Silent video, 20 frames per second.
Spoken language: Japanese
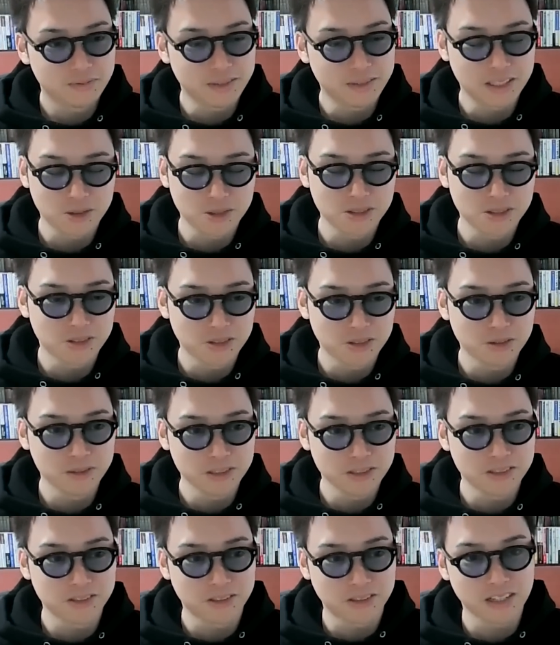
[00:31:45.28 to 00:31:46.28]
まあそこそこの
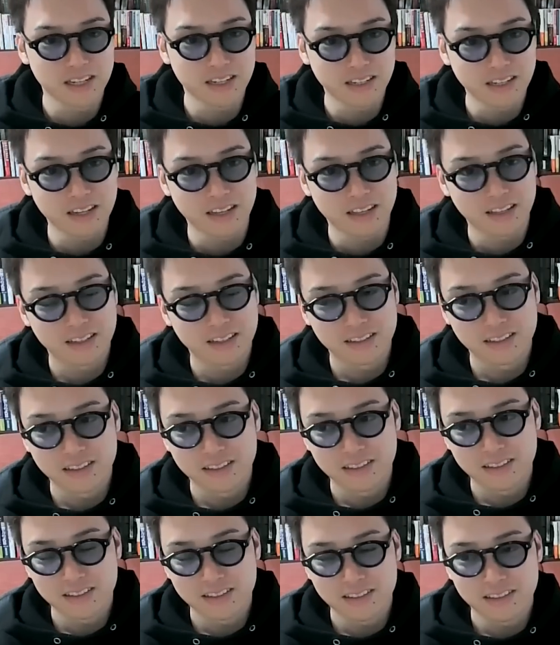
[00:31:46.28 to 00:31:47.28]
文章を書けて、
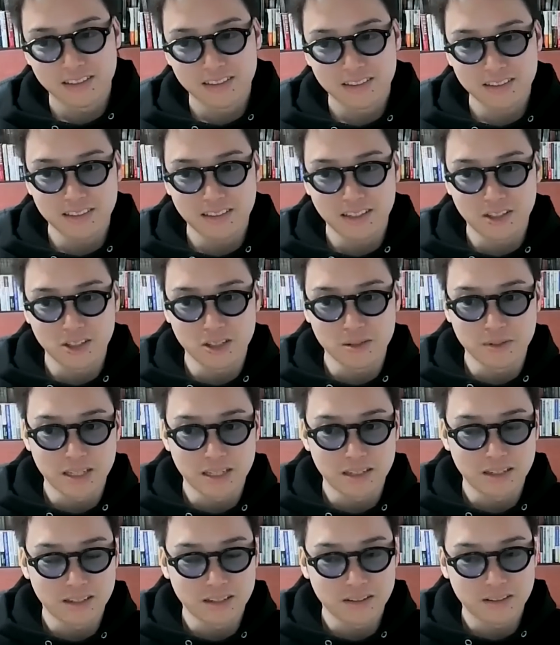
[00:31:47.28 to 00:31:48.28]
例え
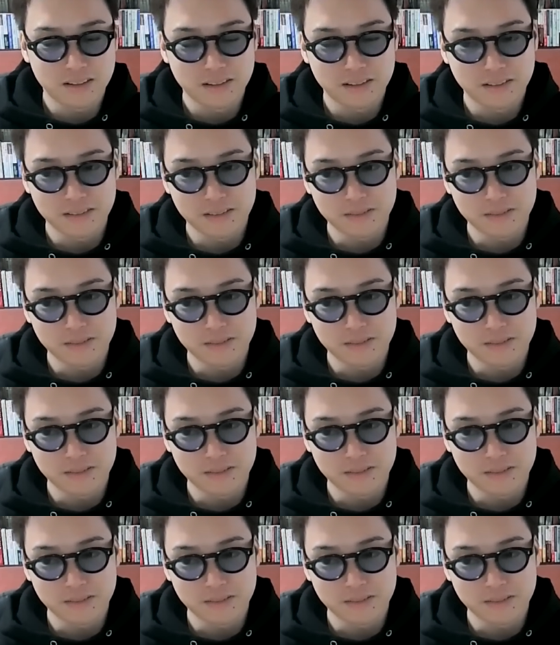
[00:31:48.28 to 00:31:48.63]
ば